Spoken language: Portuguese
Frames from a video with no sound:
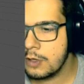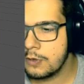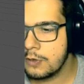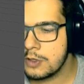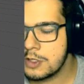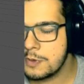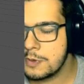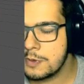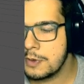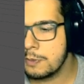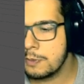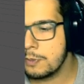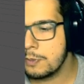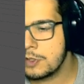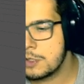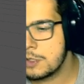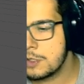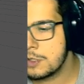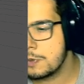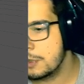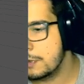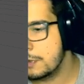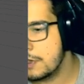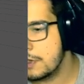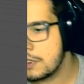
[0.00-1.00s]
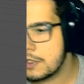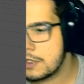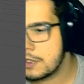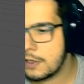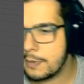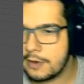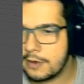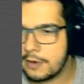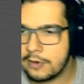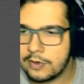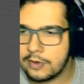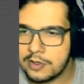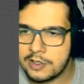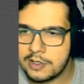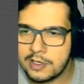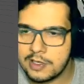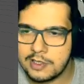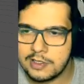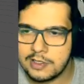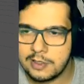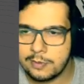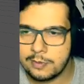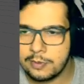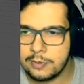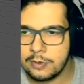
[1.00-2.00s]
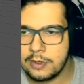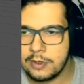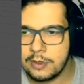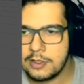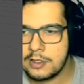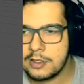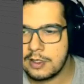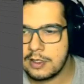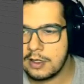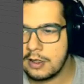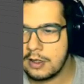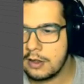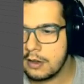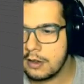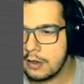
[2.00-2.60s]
vou disponibilizar para vocês depois, tá?